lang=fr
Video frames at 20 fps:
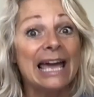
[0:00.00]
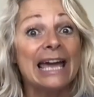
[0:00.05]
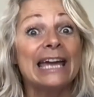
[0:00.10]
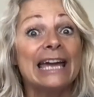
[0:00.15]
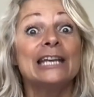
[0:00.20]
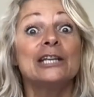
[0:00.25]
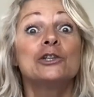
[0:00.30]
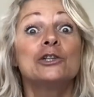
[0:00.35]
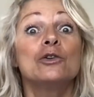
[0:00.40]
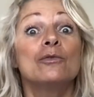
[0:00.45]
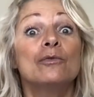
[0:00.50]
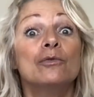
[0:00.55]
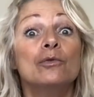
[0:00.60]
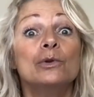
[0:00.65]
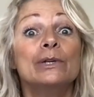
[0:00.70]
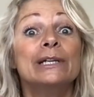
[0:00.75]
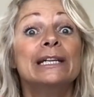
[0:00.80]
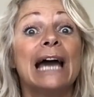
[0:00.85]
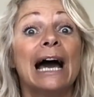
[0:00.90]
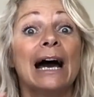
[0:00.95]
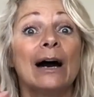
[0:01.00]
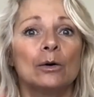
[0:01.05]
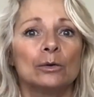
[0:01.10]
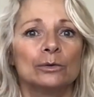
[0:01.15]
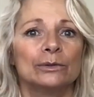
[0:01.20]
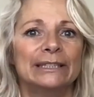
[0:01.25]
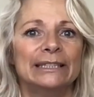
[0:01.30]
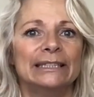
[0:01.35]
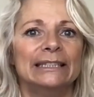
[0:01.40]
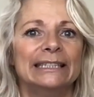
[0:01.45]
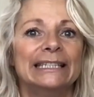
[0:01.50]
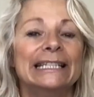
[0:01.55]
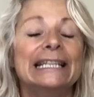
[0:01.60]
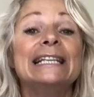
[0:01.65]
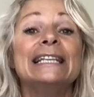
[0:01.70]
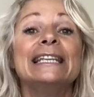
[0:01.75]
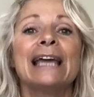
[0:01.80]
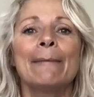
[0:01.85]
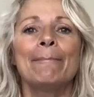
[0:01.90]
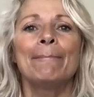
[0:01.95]
et je vous garantis qu'il
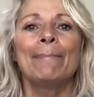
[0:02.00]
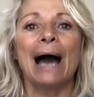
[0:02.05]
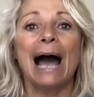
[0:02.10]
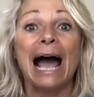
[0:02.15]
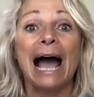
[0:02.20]
n'y a pas